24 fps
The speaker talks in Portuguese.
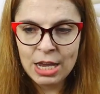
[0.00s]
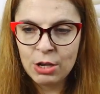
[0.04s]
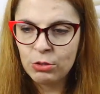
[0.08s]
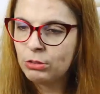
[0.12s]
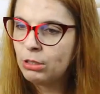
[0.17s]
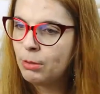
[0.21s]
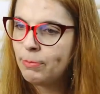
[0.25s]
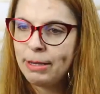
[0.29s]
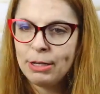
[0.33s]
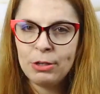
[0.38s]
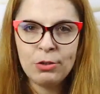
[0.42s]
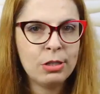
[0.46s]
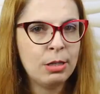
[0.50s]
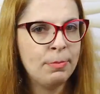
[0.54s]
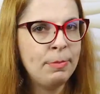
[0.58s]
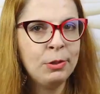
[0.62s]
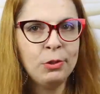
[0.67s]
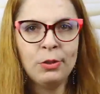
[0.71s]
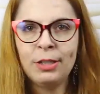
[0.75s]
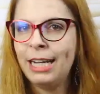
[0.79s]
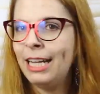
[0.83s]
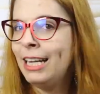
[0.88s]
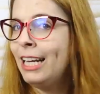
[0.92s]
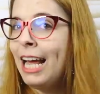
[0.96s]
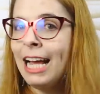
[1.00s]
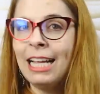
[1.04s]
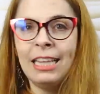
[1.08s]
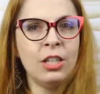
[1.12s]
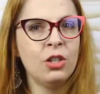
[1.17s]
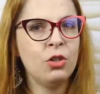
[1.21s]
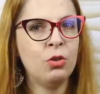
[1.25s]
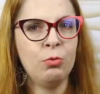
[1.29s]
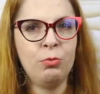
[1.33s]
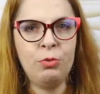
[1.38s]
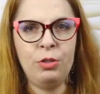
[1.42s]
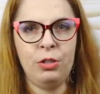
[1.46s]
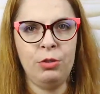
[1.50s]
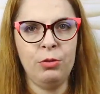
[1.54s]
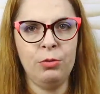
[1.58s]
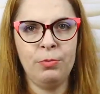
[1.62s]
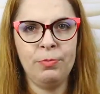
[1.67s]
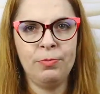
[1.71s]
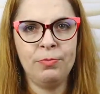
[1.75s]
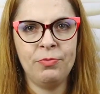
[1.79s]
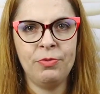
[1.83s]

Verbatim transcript: eu também não sabia tocar nada de ouvido.